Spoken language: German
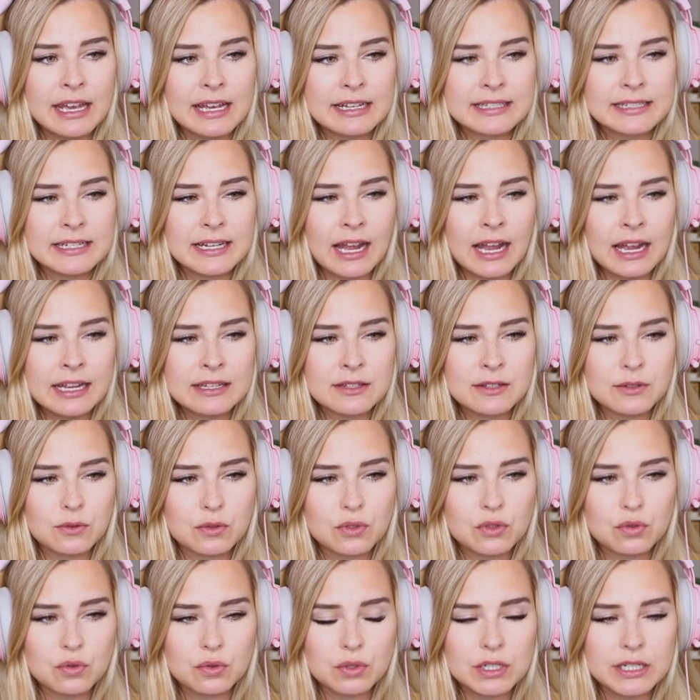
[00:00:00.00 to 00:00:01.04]
Hexerei
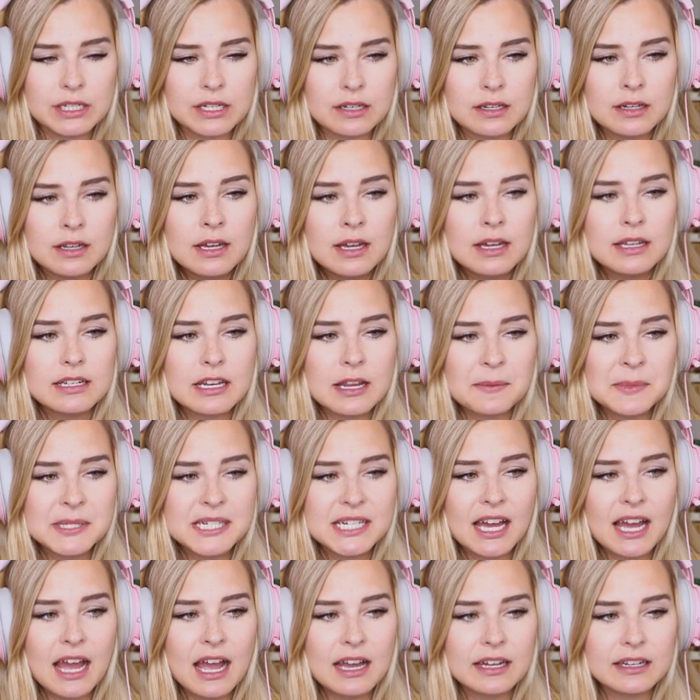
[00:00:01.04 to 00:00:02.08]
zu studieren,
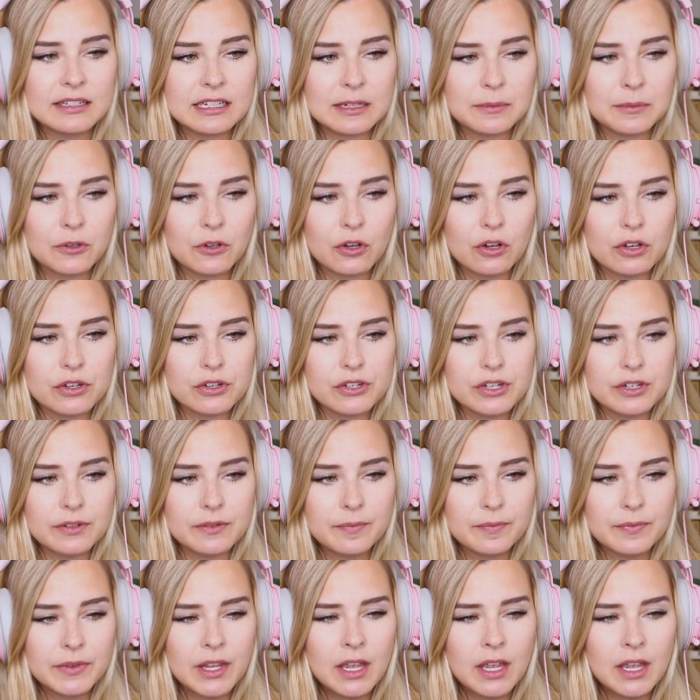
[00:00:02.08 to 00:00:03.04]
damit er Rache nehmen konnte.